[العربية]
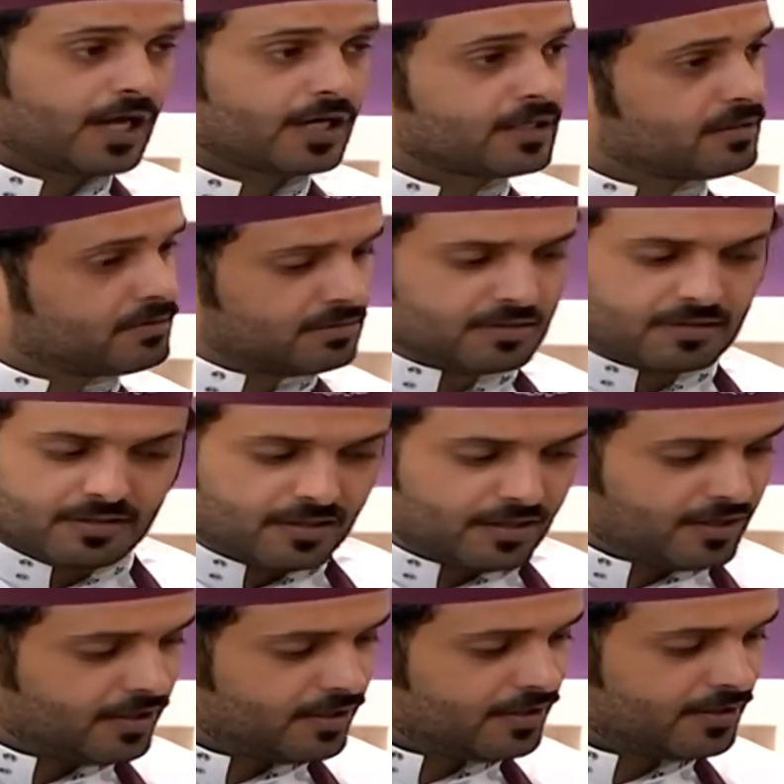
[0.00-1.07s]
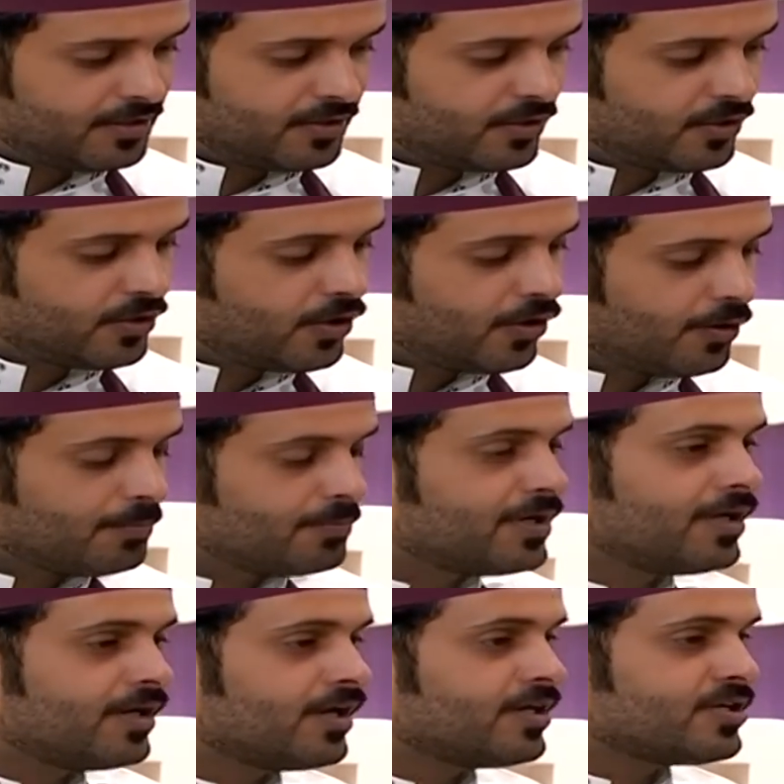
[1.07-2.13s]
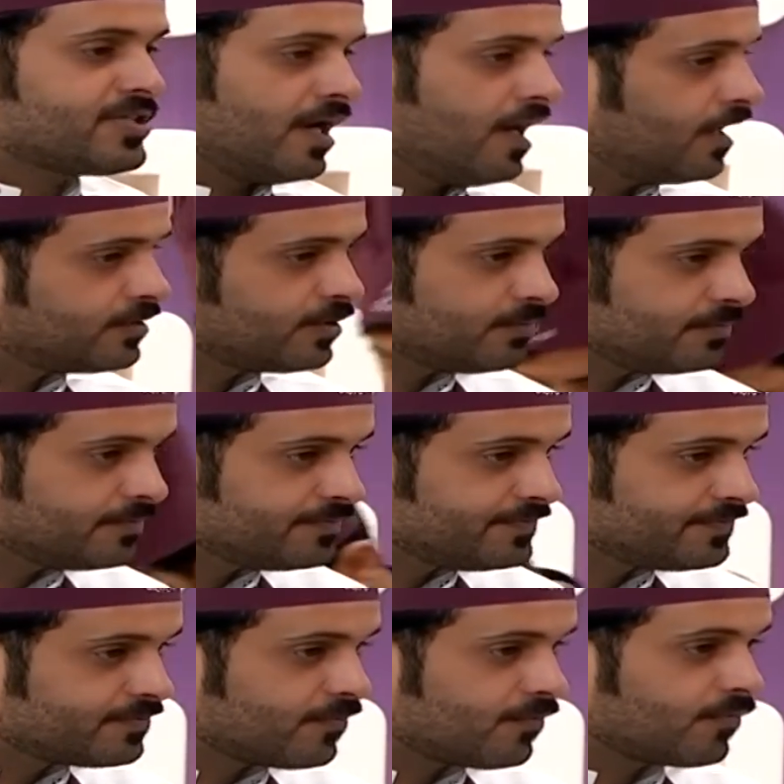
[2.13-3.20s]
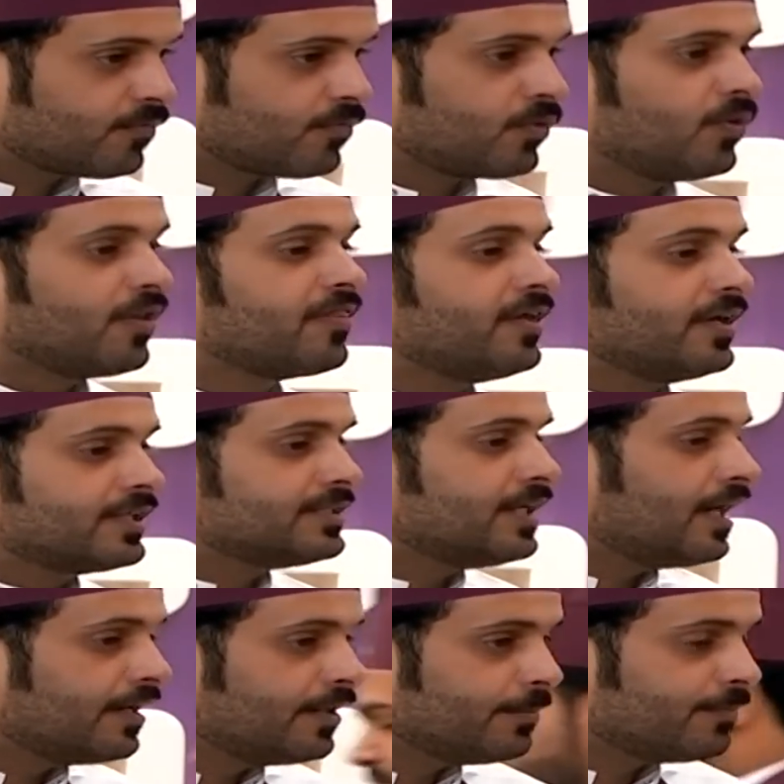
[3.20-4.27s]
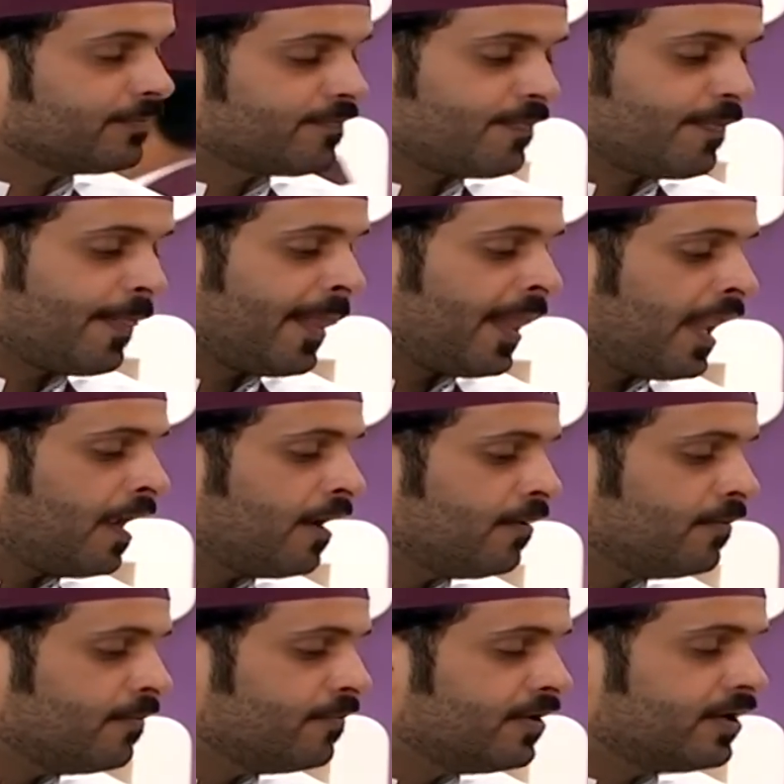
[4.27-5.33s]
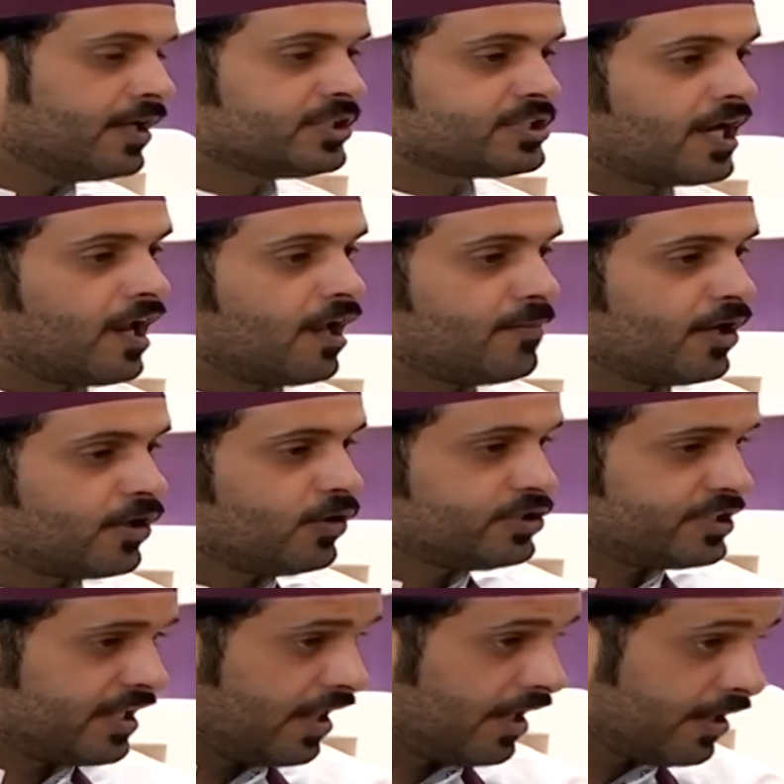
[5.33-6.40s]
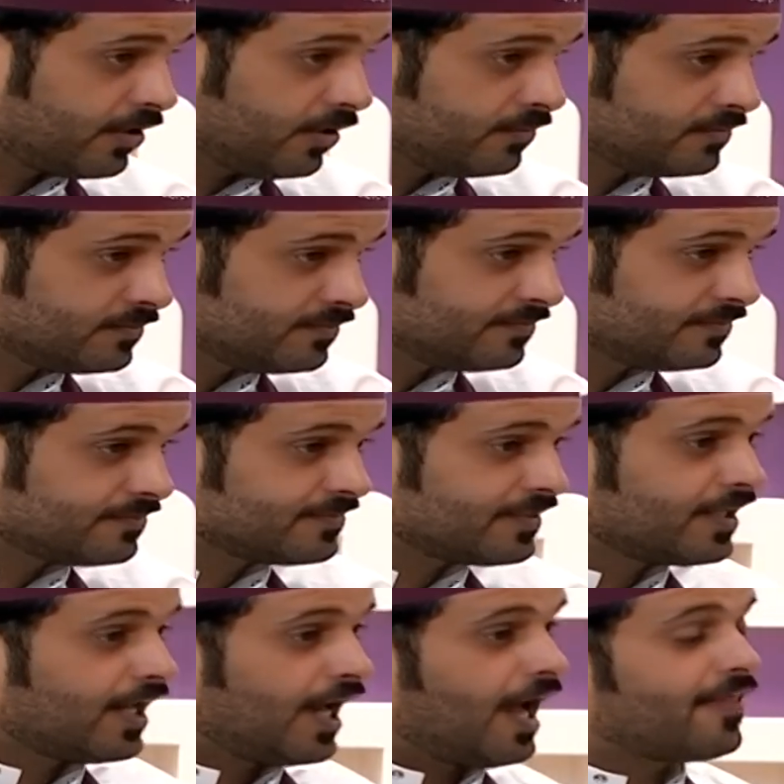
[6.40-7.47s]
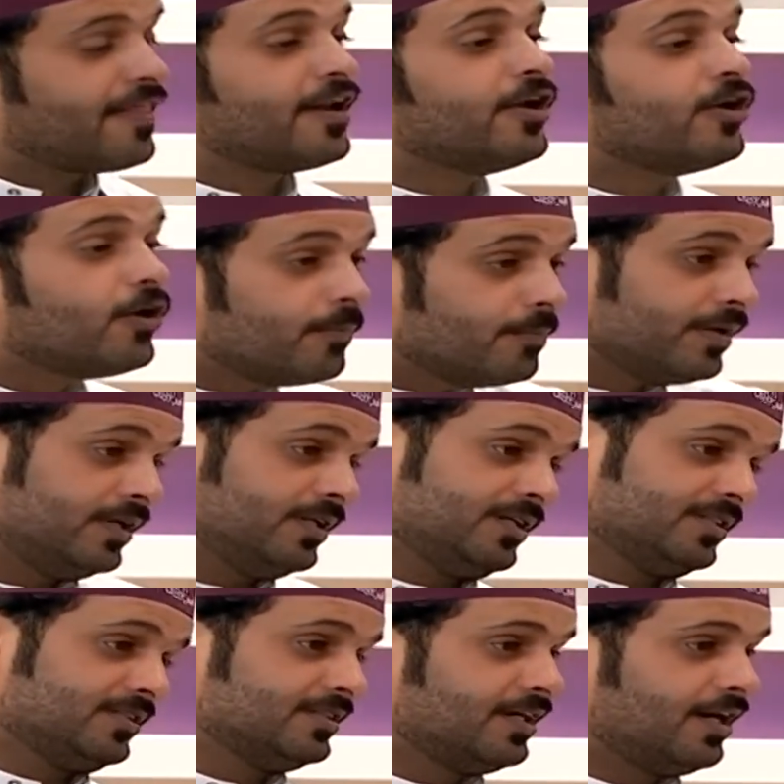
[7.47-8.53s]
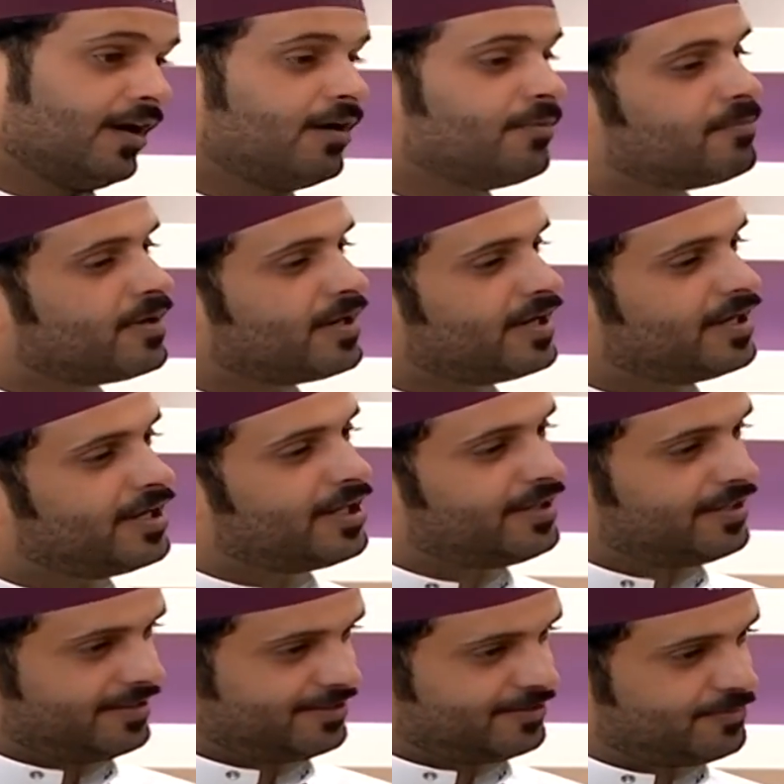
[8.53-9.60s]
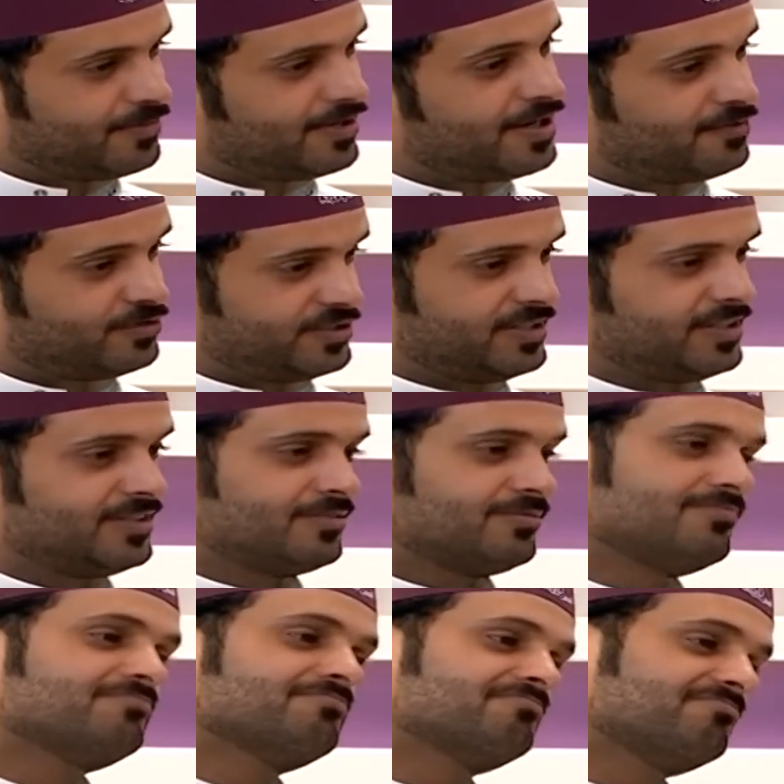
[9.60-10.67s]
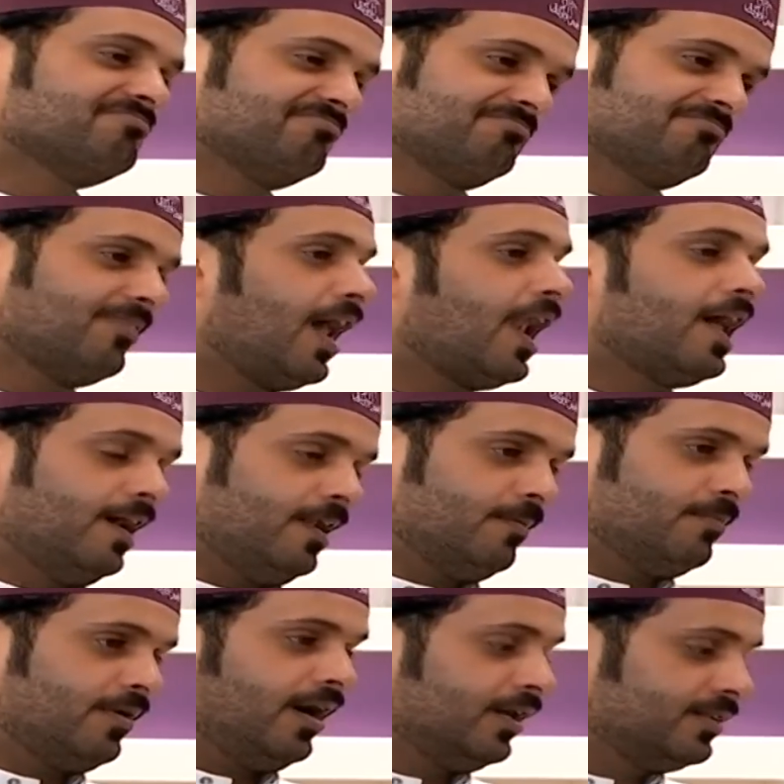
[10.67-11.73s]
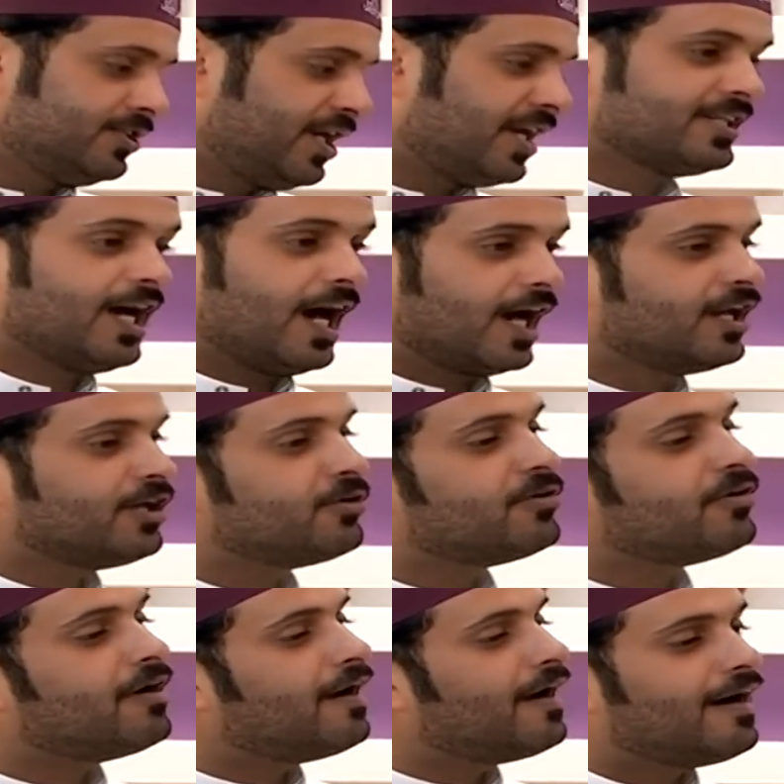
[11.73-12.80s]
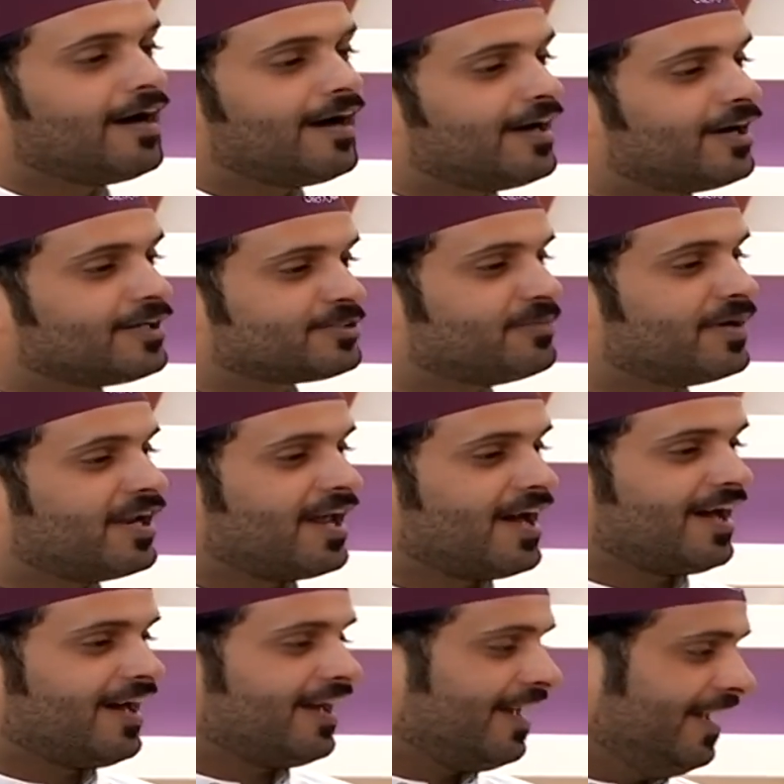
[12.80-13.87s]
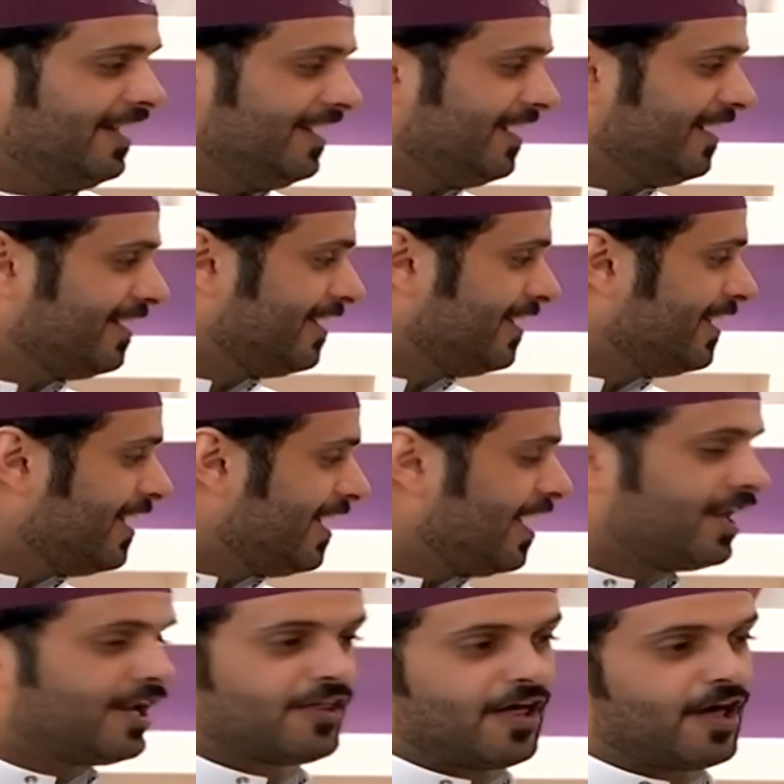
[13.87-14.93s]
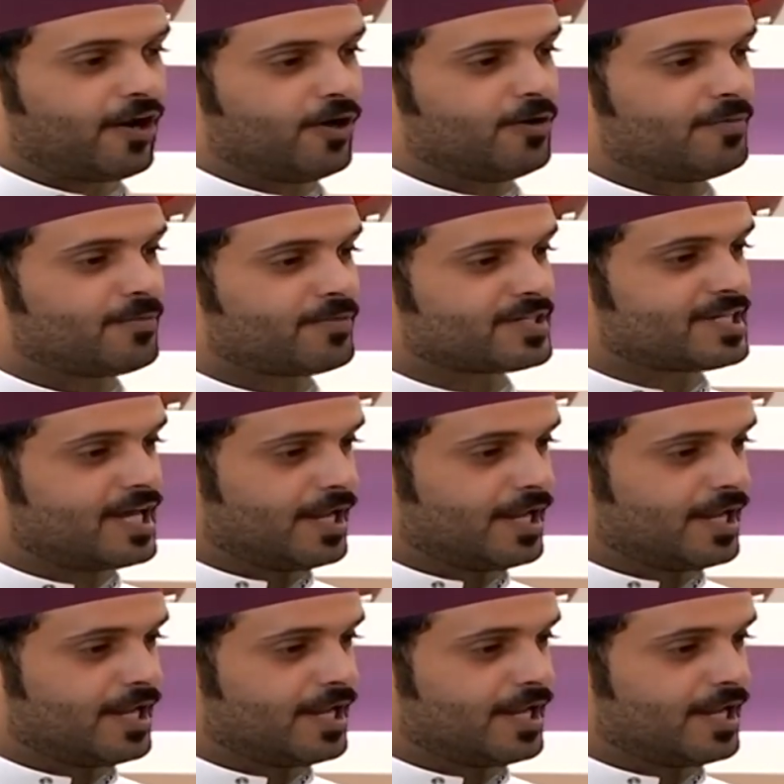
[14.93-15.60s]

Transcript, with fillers: لكن آه، لهم مني سعادهم والضحك دايم مني ان شاء الله ما يلقون شيء يضايقهم هذا اللي لهم مني اما اللي لي من نفسي الله يعلم بها شيء داخلي واتمنى يعني انه يظهر لهم هالشيء جمهور